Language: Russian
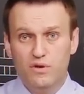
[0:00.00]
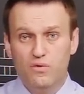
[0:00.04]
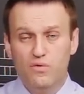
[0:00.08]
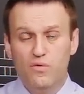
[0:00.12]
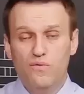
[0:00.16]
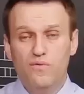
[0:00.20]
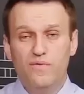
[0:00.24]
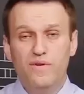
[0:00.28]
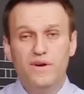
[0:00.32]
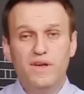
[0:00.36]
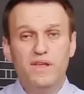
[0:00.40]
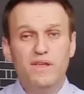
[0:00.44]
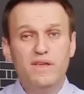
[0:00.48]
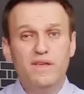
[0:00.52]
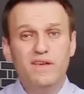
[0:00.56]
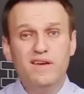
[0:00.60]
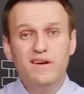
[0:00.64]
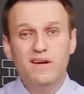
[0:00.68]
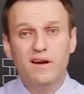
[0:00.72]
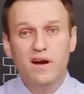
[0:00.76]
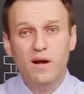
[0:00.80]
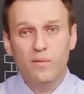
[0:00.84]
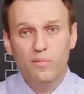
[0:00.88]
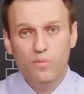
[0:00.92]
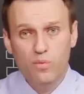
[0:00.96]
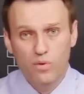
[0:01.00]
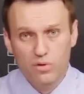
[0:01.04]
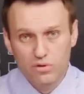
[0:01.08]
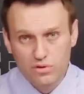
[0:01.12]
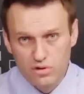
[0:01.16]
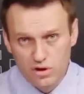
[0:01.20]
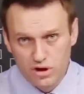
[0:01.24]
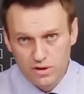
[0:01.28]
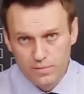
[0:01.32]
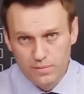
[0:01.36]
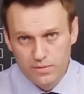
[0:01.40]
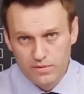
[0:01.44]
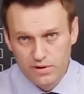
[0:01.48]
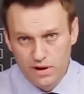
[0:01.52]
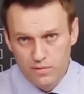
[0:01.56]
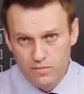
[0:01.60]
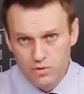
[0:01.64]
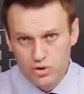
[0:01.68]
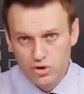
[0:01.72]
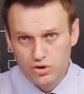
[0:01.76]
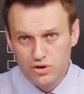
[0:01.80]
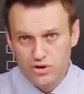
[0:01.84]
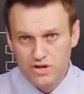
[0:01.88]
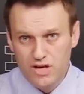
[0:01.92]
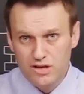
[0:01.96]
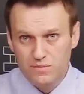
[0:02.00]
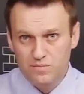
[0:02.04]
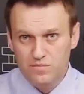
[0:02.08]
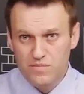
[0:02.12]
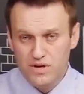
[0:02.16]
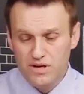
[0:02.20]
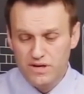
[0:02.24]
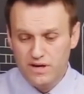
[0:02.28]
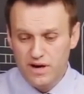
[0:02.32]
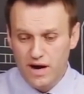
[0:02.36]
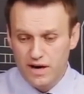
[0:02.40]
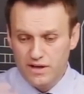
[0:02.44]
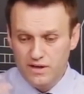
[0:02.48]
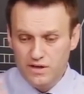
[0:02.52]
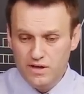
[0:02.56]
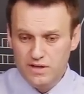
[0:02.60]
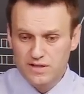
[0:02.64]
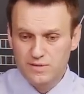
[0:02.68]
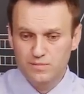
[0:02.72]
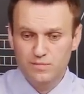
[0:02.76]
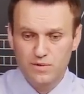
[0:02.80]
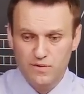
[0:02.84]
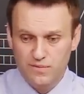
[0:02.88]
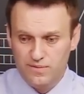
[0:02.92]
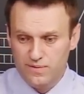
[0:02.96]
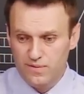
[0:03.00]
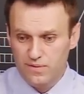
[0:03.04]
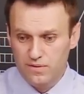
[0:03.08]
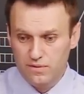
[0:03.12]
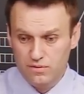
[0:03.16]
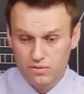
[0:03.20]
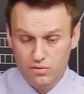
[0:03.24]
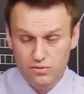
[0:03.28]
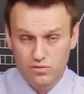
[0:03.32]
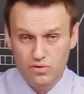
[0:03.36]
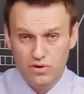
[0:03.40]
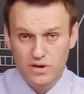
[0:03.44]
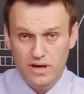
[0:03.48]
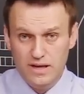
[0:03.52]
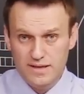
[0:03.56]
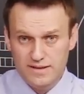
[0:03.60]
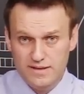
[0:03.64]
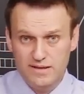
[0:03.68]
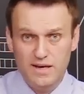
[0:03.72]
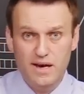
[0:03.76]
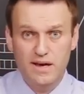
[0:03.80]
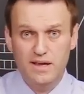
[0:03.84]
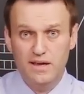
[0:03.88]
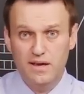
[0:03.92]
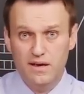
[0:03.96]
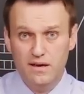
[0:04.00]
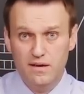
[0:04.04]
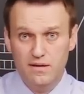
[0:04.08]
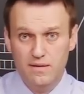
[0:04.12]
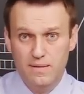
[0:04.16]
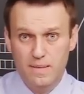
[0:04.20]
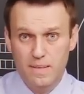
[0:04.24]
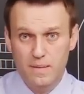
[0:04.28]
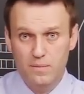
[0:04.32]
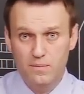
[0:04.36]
увы, не работает, потому что нет механизмов ну, наказания.